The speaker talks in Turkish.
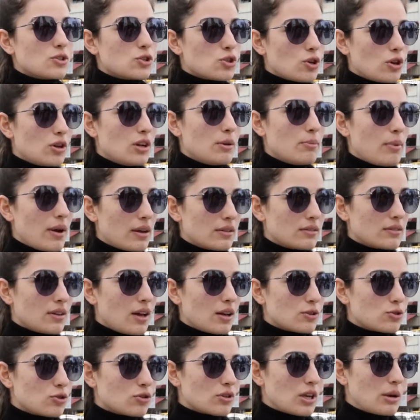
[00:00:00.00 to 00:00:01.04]
şöyle ben
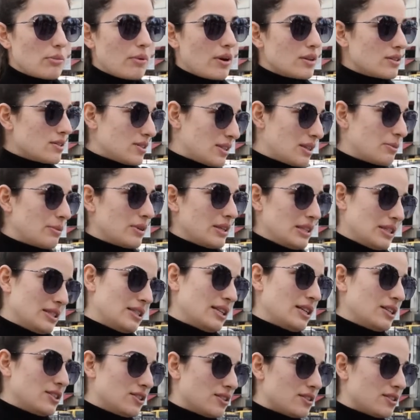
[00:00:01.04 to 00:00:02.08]
daha çok yabancı sinema
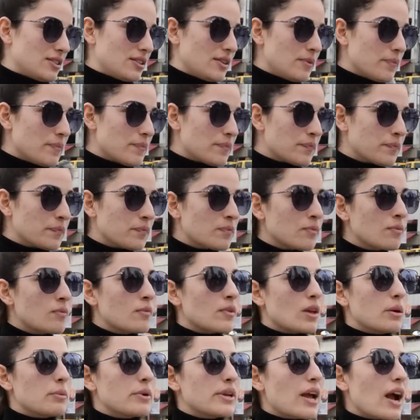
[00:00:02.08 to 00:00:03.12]
izleyicisiyim.
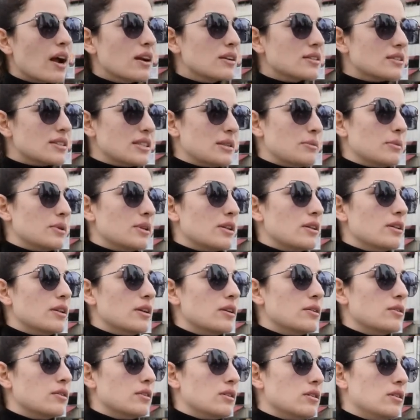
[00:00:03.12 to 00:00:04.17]
Ama yerli sinemada
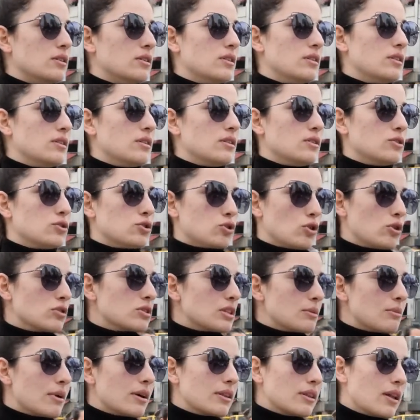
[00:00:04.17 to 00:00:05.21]
da e, son
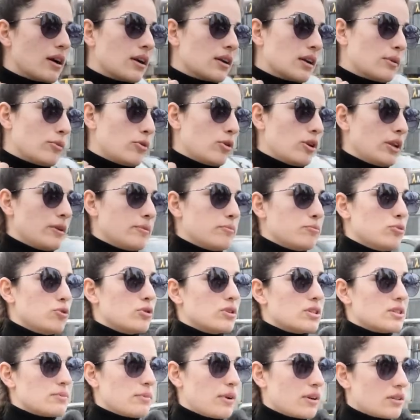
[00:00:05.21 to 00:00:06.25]
zamanlarda böyle
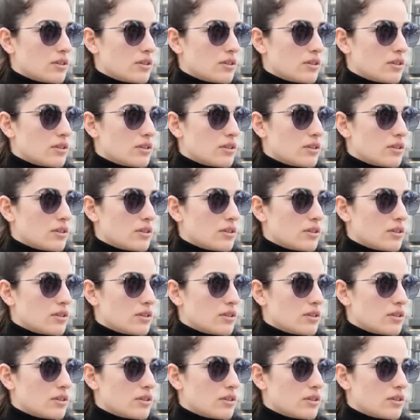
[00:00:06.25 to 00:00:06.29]
büyük ihtimal